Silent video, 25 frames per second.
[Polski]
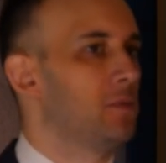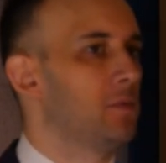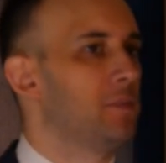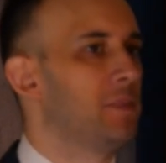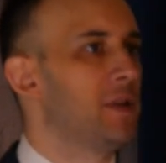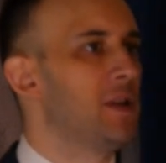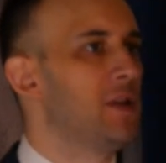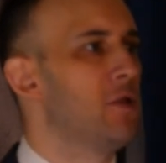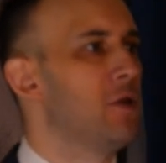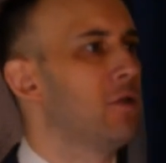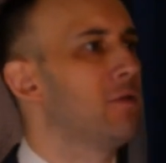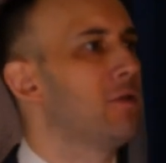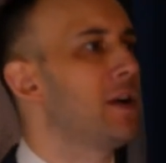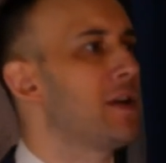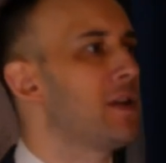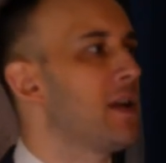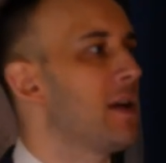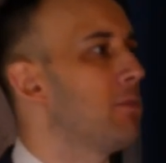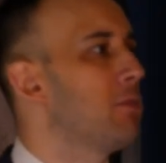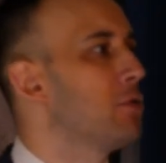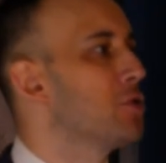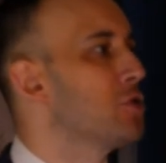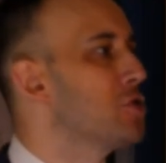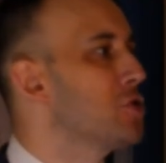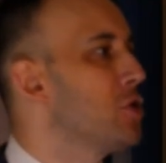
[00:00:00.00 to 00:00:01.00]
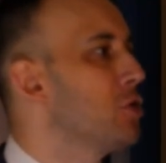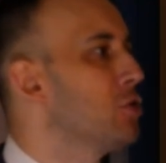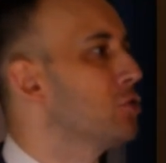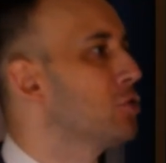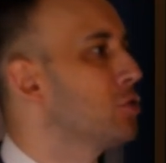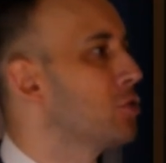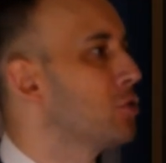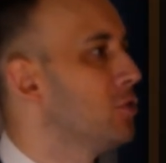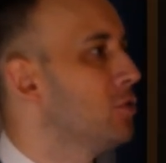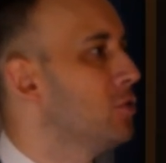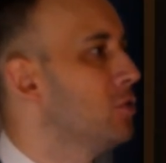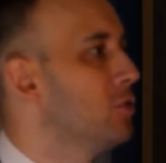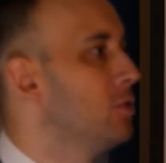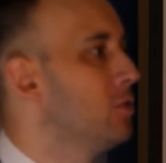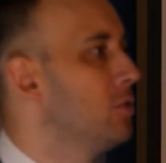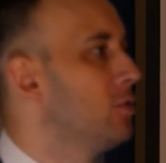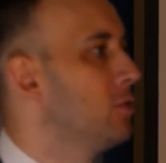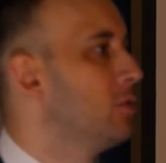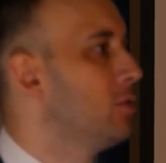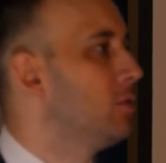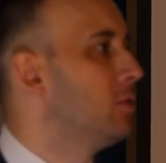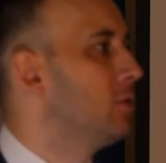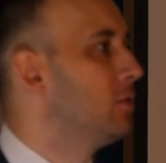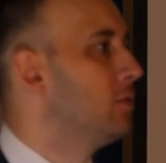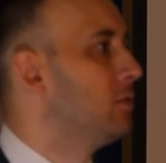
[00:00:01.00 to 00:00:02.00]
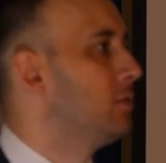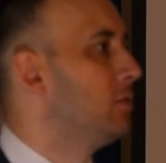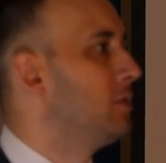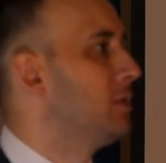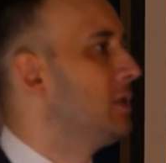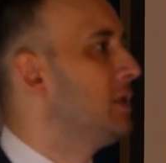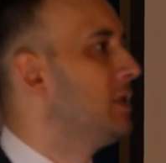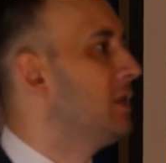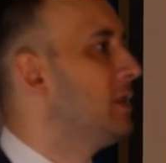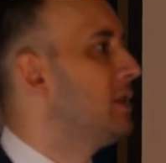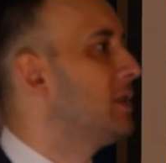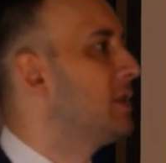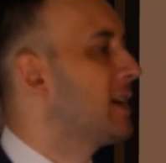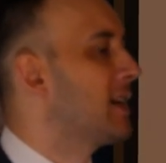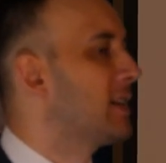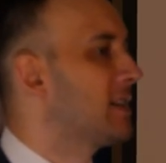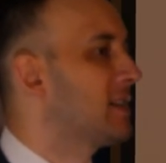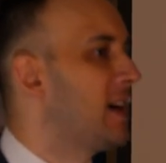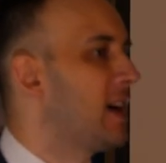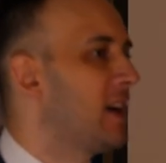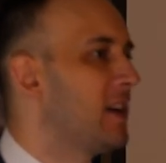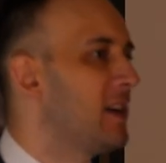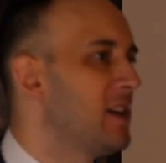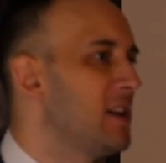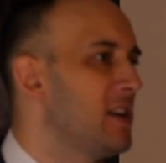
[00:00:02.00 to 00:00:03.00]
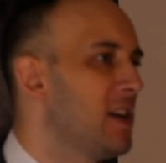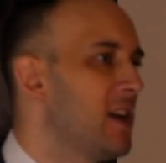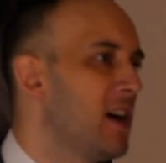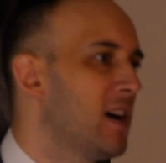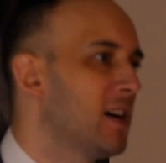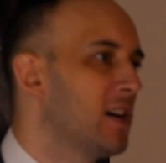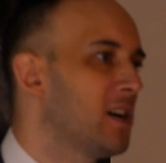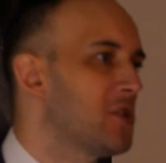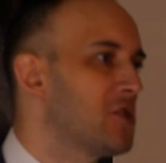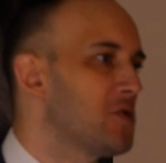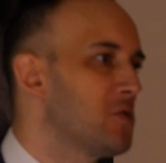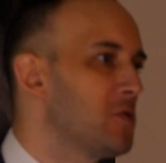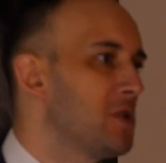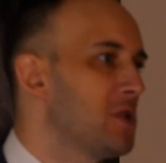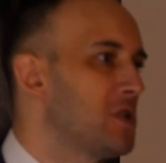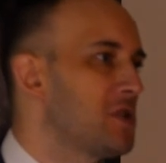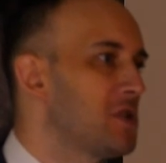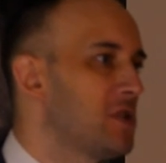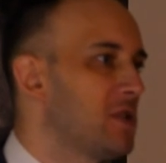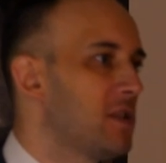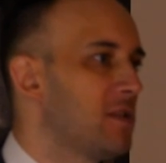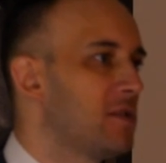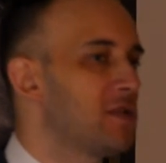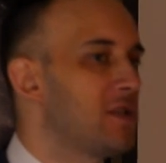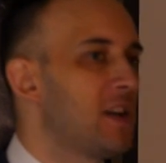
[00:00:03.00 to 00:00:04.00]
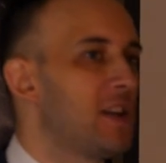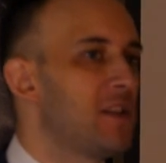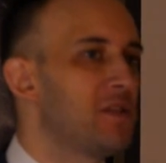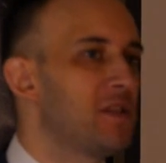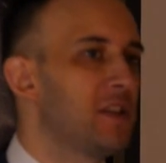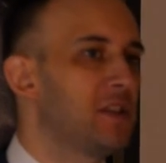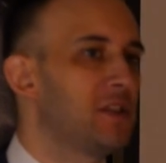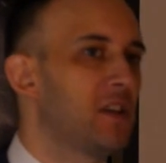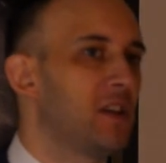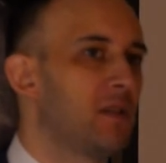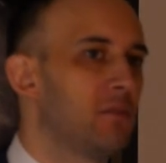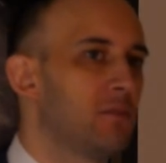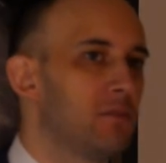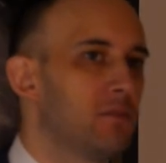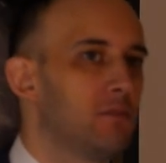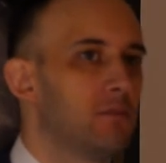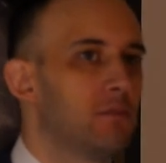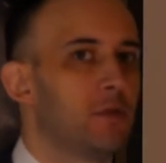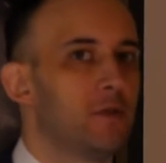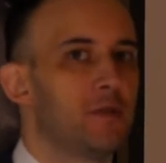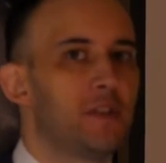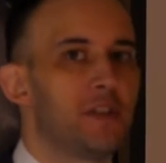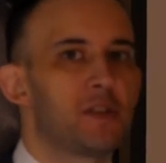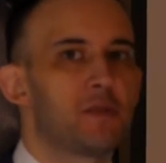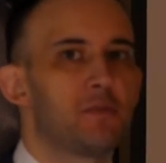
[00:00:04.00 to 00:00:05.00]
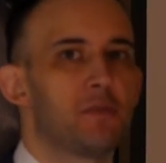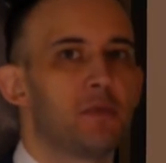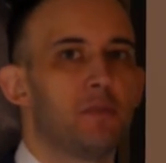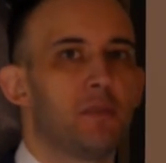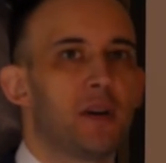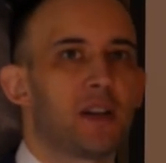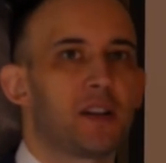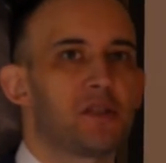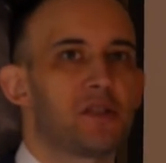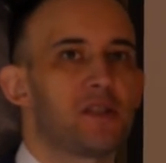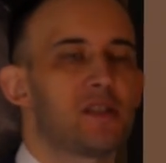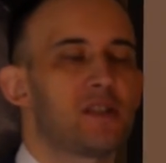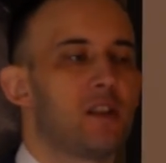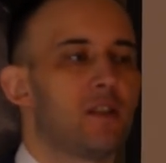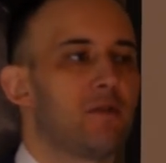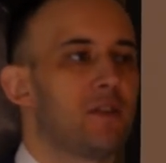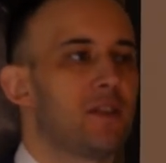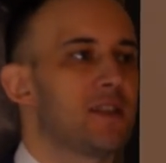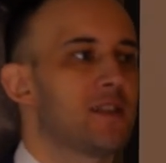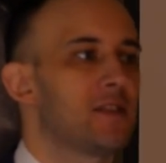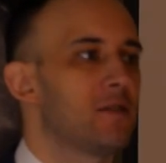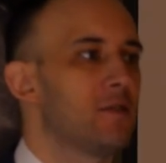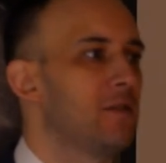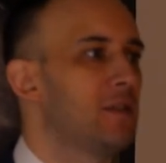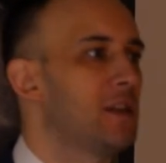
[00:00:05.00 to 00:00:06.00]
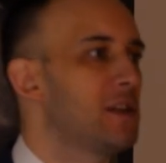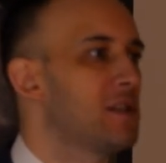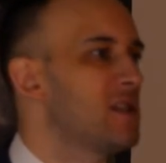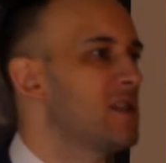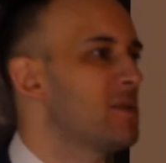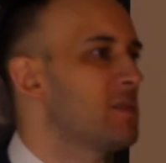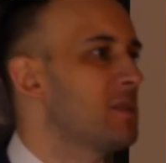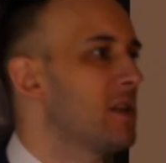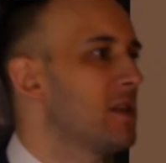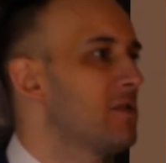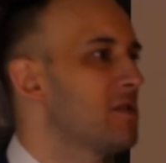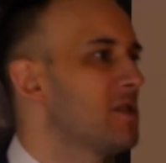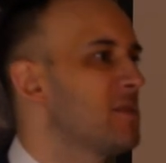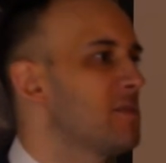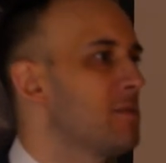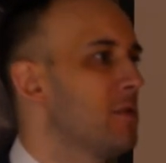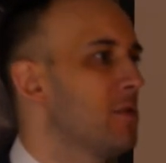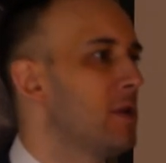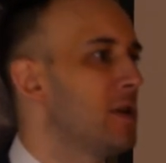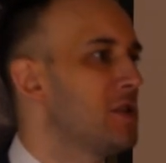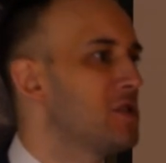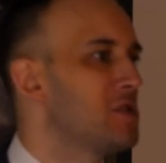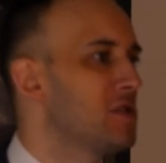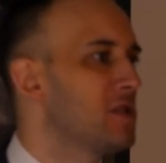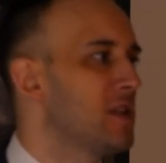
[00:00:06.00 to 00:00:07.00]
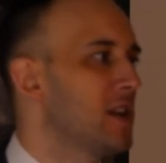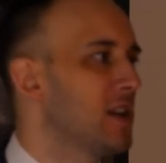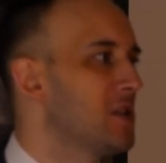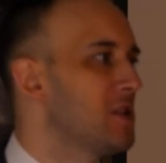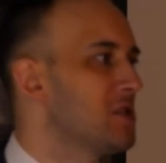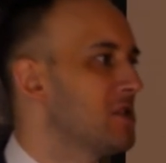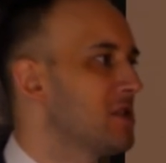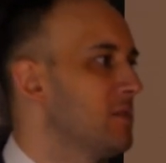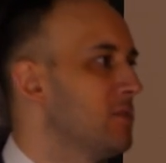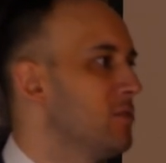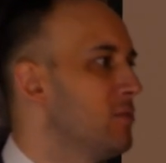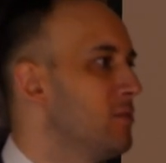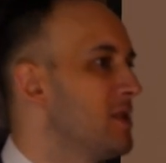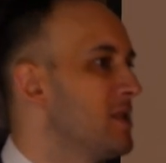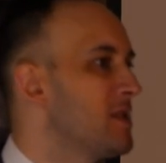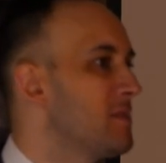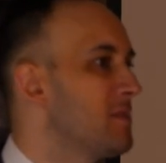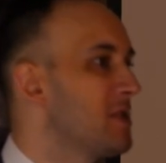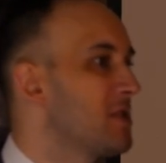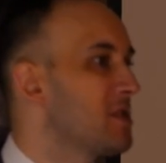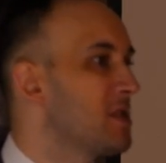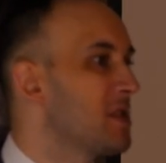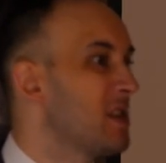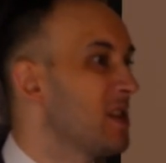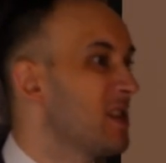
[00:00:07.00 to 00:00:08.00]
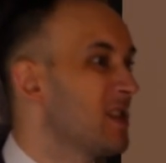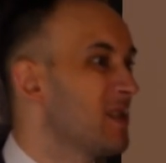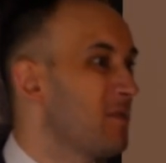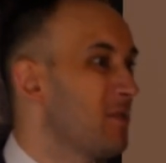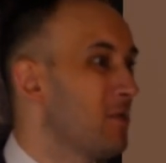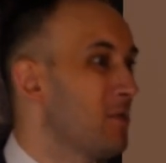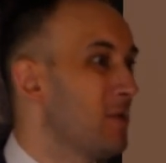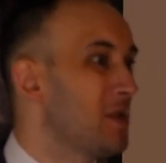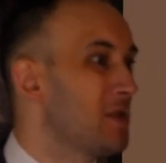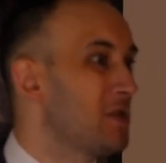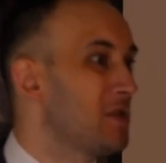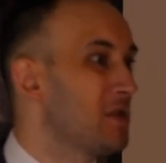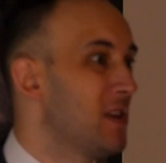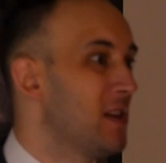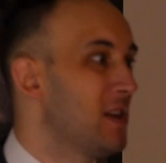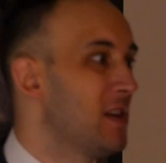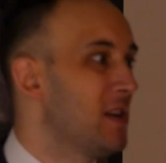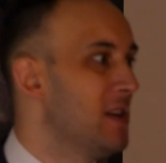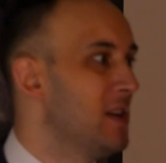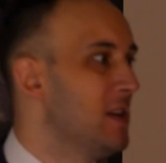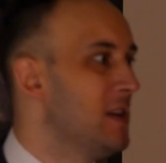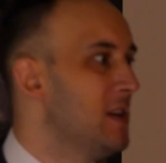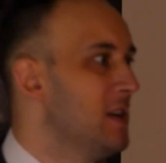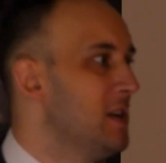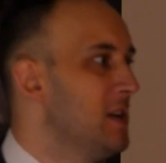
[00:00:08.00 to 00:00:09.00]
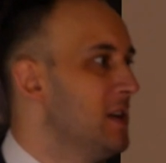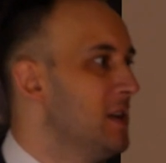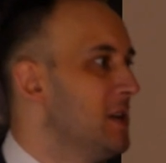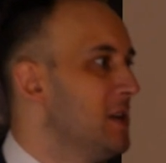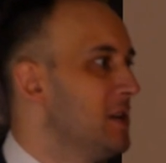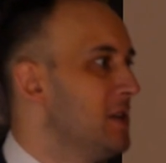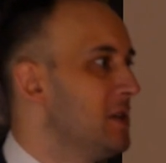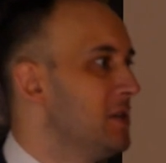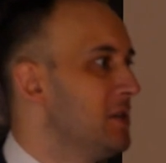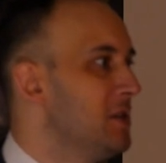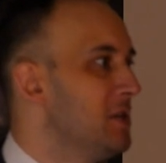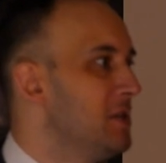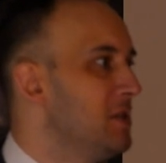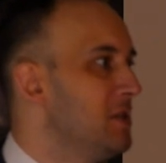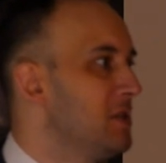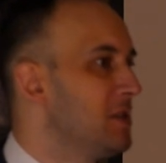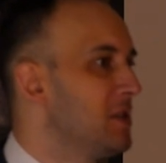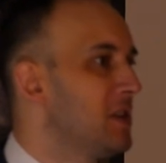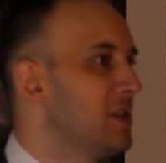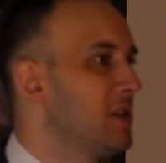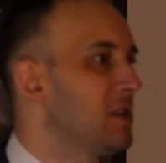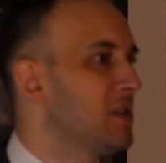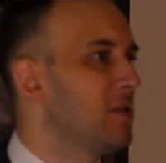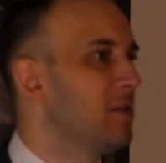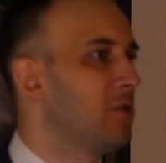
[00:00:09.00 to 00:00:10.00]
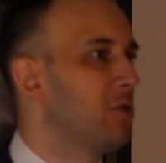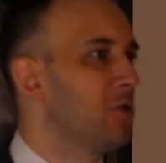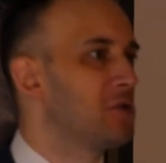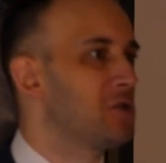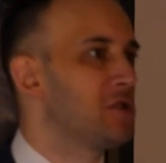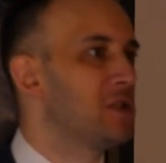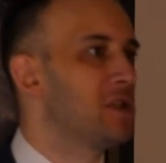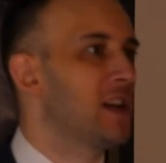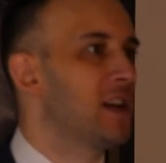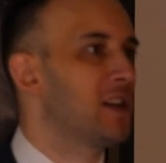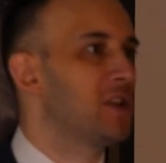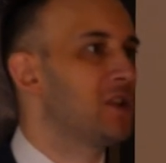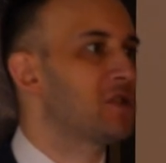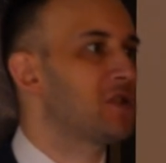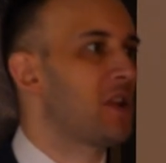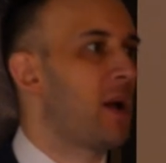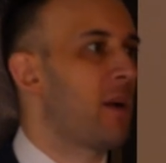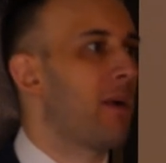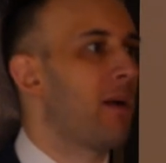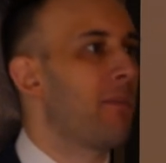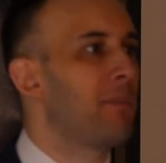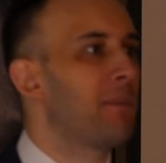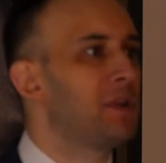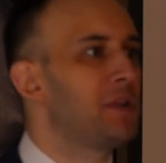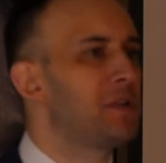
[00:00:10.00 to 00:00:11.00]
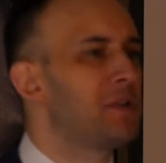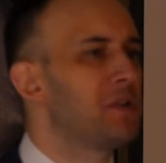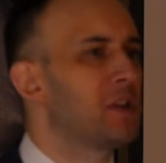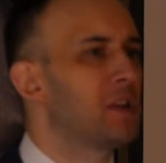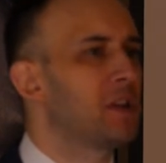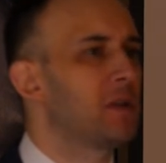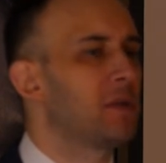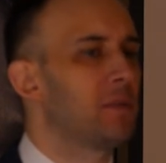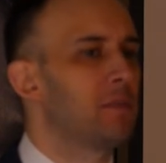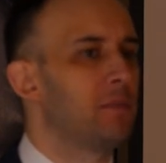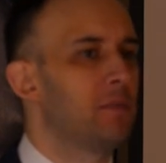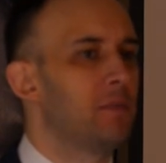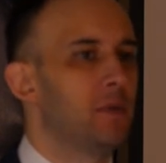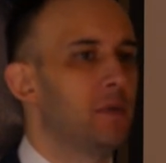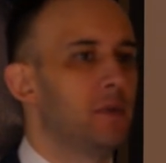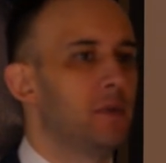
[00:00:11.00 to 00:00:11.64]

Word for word: pilnowania porządku i tak dalej, nie angażuje się w żadne tam powiedzmy bardziej zaawansowane sprawy społeczne, jakieś tam ubezpieczenia społeczne, e, nie tworzy jakichś tam ambitnych